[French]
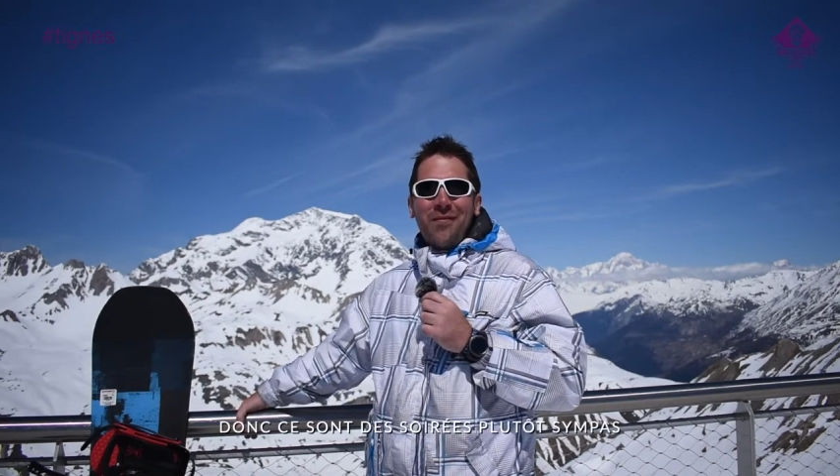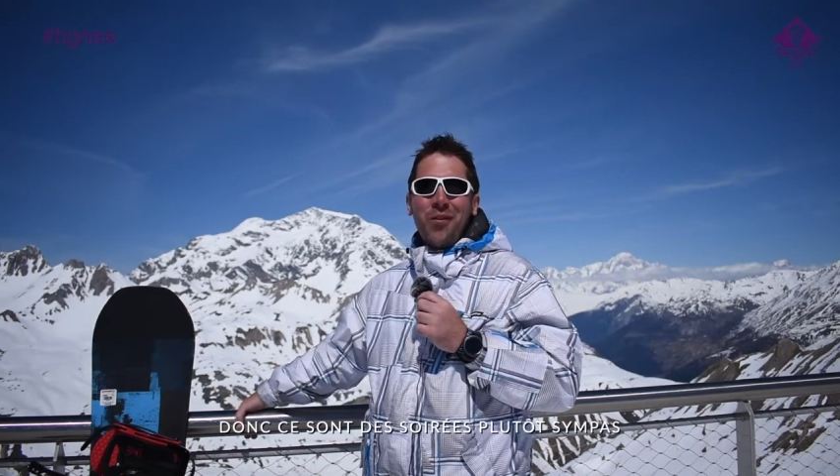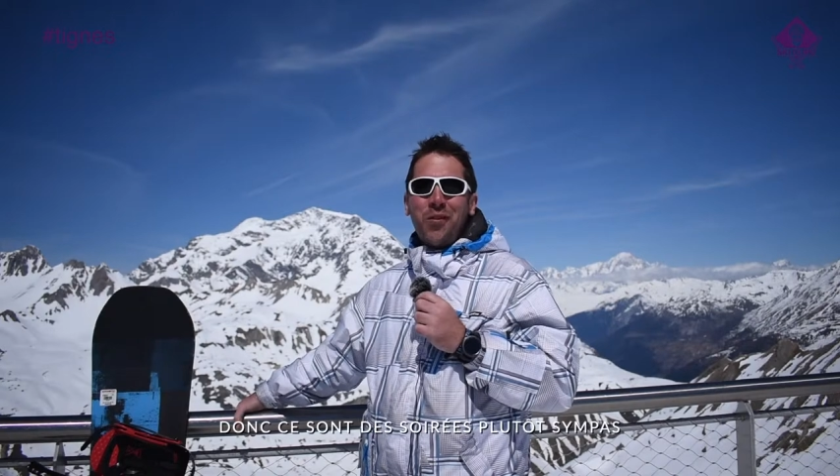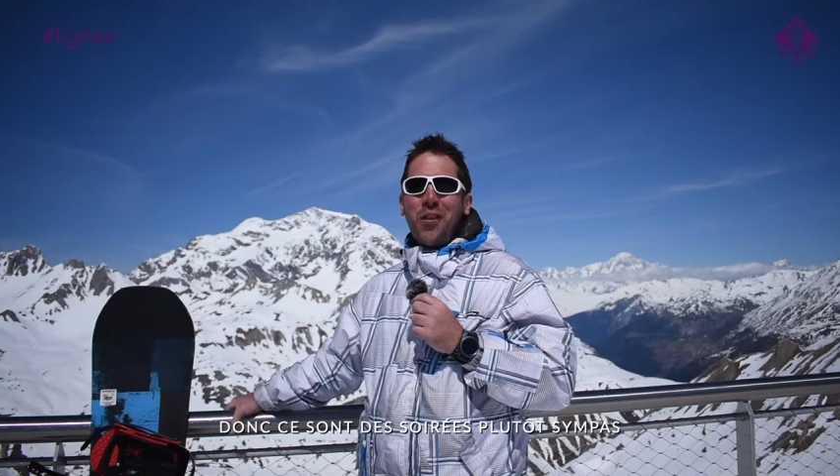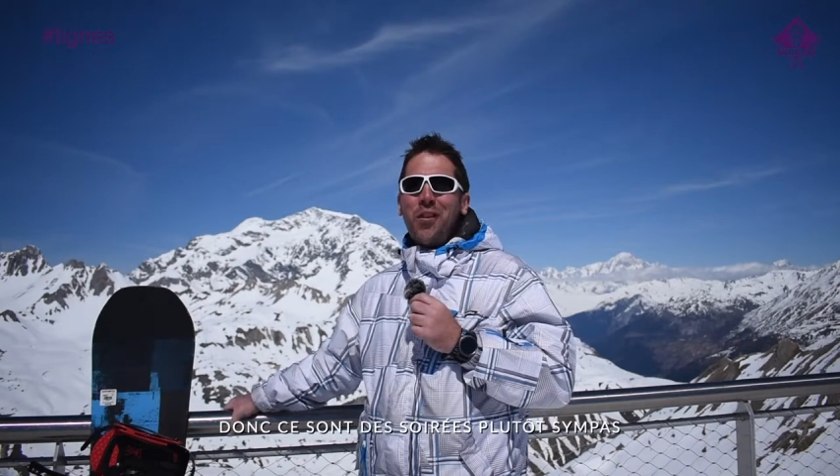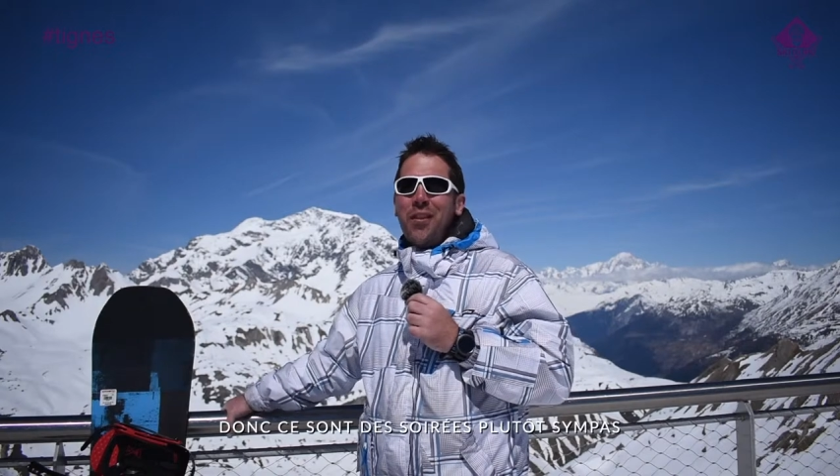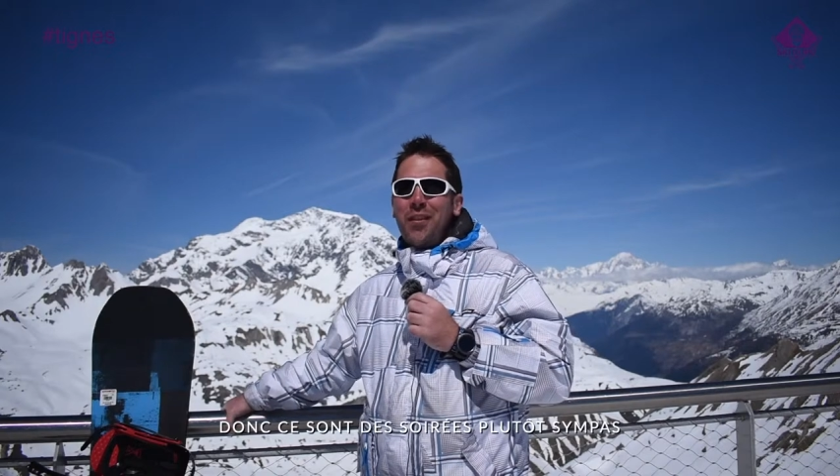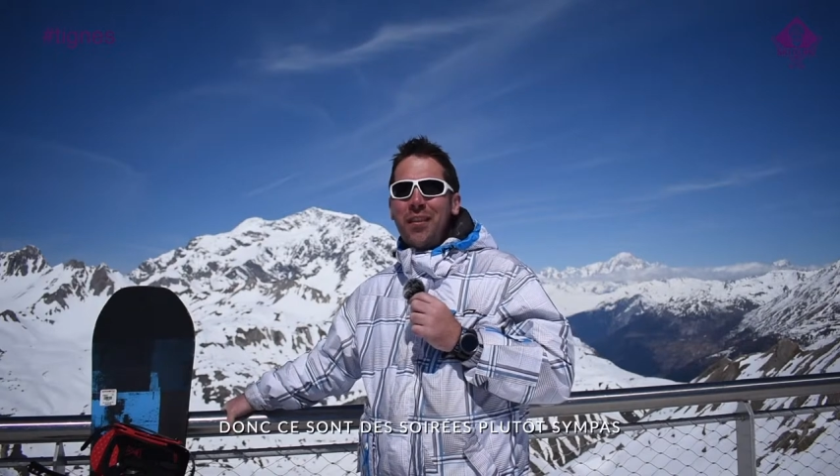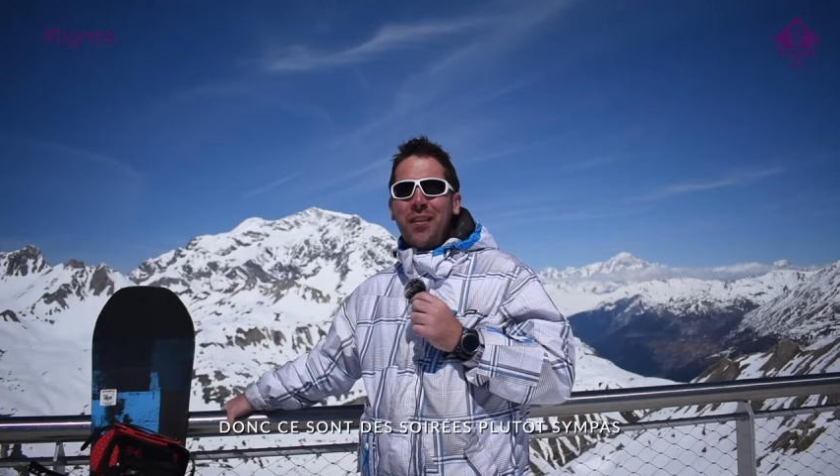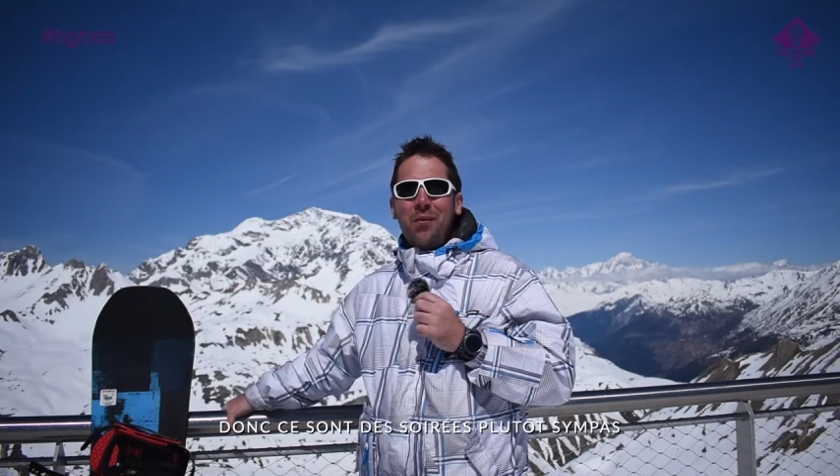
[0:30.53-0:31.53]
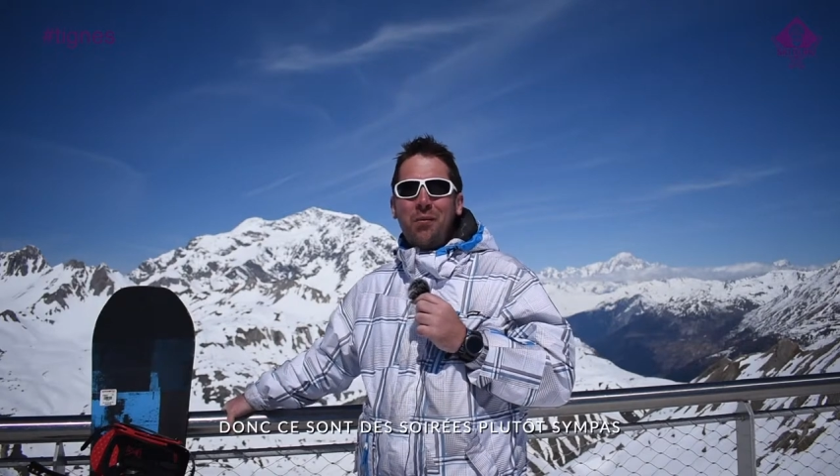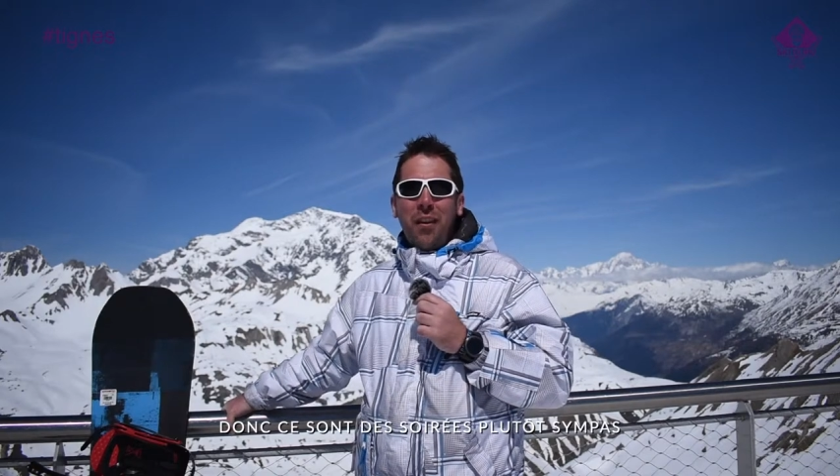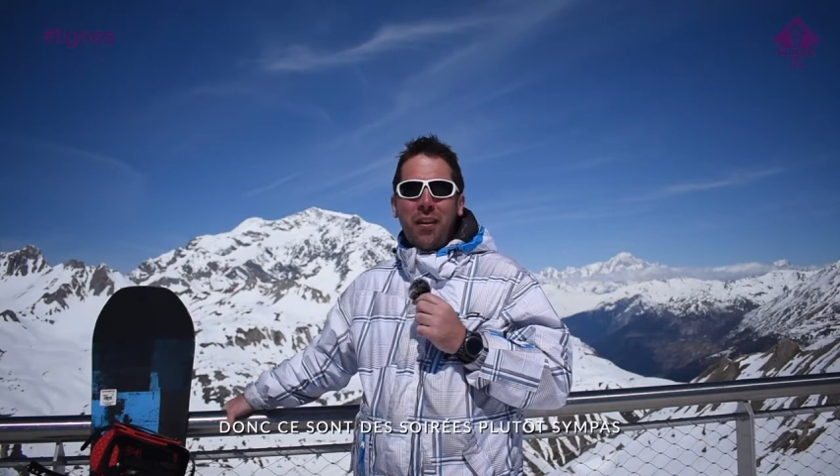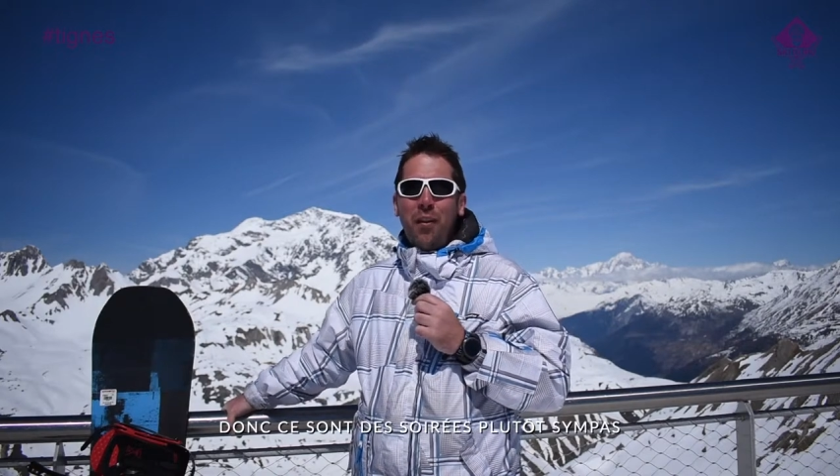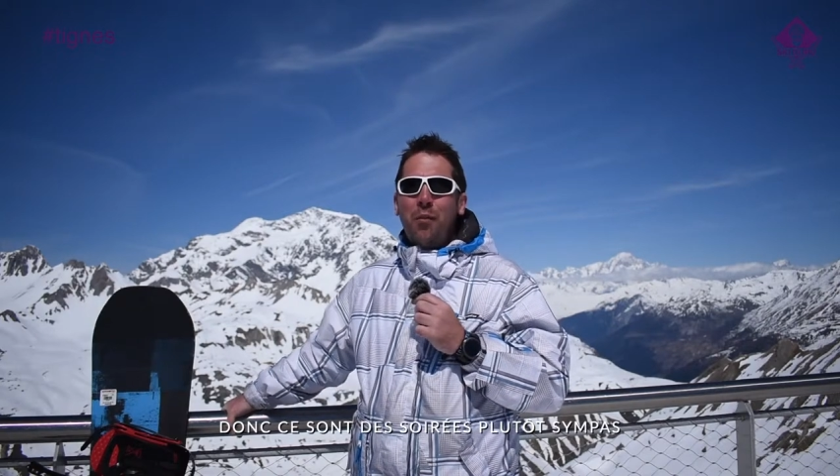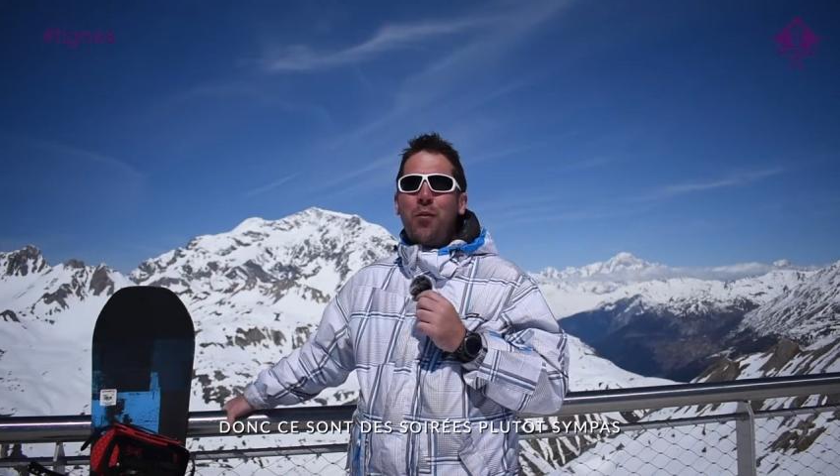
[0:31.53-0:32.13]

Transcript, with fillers: donc euh, c'est des soirées euh,